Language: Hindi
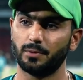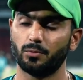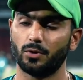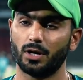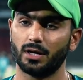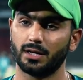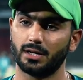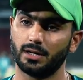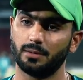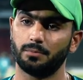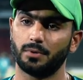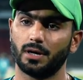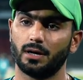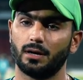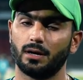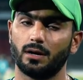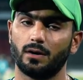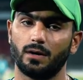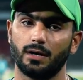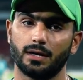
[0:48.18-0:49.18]
पे बॉल ग्रिप
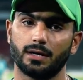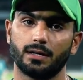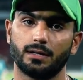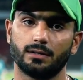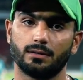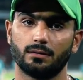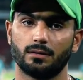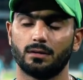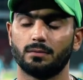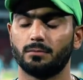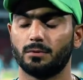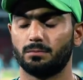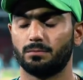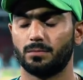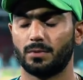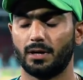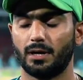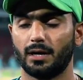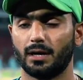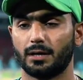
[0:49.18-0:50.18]
कर रहा हो लेकिन
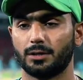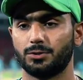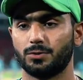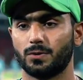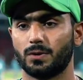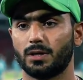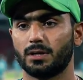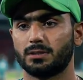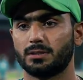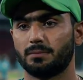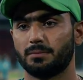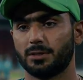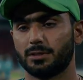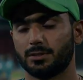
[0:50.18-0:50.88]
अल्लाह का शुक्र है सब